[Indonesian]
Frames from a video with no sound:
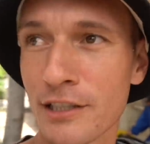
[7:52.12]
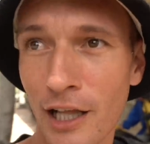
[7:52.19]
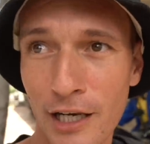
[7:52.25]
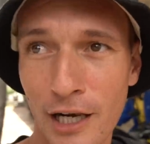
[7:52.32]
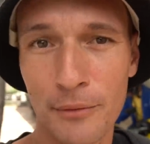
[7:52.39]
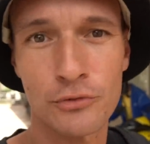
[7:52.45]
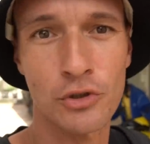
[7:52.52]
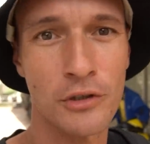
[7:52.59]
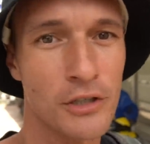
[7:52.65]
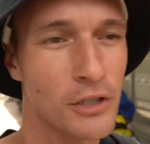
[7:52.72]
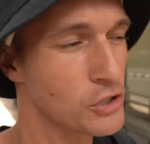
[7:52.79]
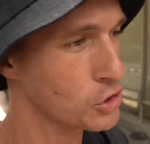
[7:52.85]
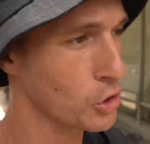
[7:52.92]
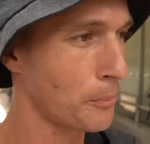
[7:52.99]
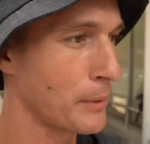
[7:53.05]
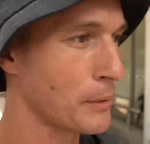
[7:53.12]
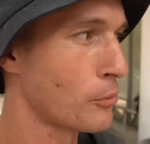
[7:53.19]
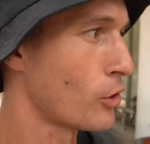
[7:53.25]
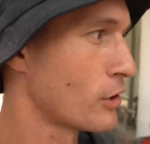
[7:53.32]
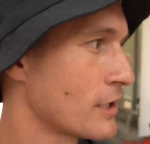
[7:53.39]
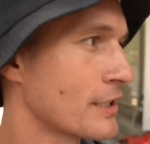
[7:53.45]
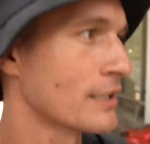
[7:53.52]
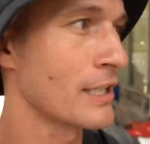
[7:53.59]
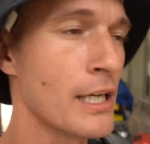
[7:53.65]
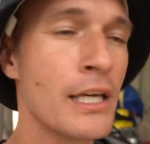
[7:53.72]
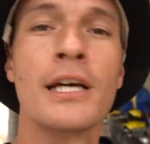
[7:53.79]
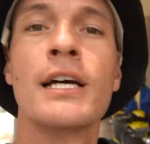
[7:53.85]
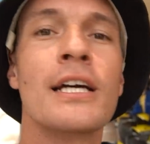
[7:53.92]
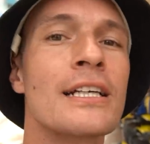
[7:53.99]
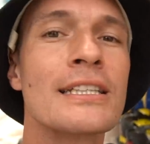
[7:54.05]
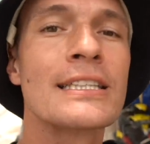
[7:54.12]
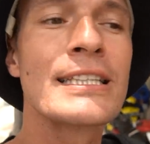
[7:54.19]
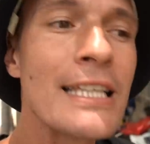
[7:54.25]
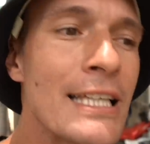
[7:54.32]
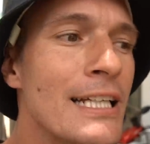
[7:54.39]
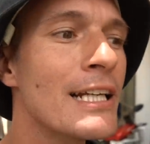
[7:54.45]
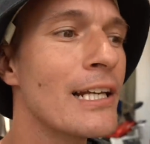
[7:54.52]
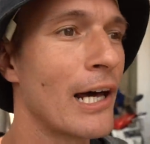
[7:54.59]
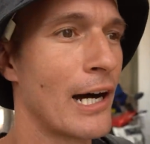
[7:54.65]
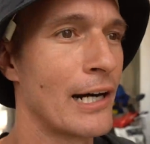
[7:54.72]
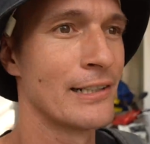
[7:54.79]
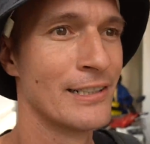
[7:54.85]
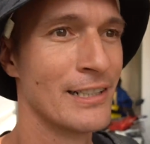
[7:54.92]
dalam shopping mall ini. Gila.